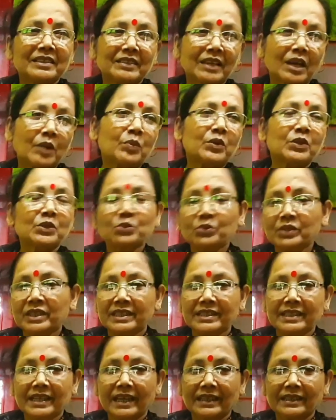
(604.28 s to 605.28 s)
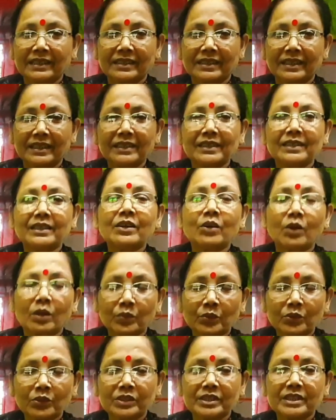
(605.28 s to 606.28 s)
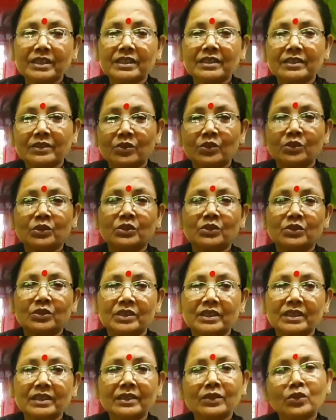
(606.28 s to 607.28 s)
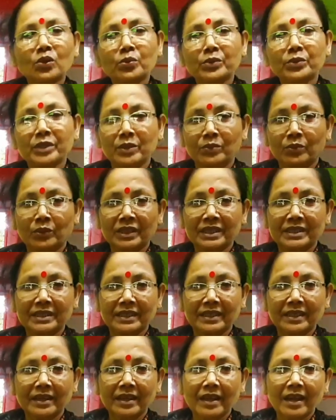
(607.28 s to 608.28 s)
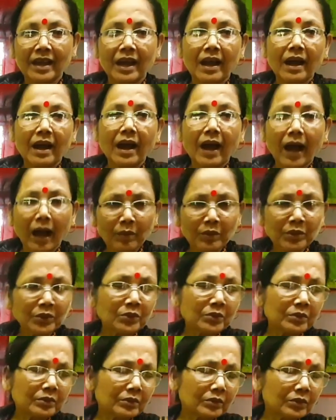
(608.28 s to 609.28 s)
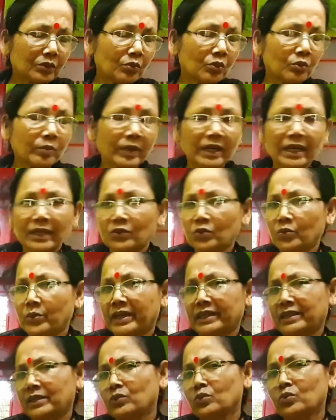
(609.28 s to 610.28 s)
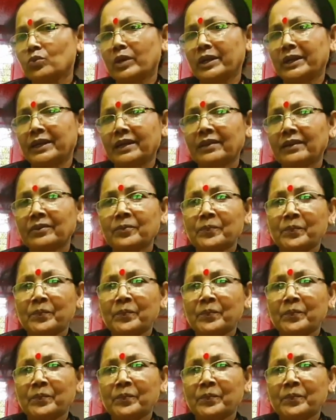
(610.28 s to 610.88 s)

তারপর শুয়েছি এক জায়গায় গল্প করছি করতে করতে ঘুমিয়ে পড়েছি আমি দুপুরবেলা খুব একটা ঘুমাই না